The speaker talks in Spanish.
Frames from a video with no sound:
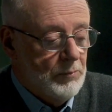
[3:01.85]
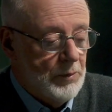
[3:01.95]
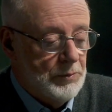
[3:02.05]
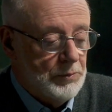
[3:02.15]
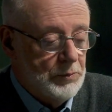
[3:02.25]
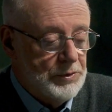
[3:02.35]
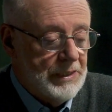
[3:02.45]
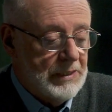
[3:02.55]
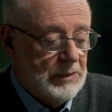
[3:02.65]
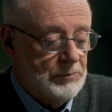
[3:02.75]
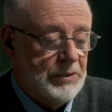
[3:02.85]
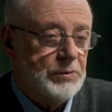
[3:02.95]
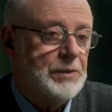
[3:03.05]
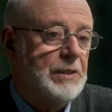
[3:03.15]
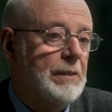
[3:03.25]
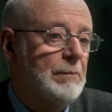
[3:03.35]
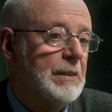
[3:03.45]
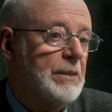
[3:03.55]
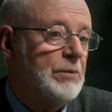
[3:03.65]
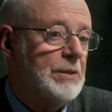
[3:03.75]
cuando tú llegas a un
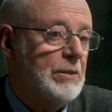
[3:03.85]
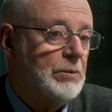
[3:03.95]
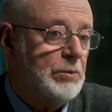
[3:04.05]
ecosistema que no es el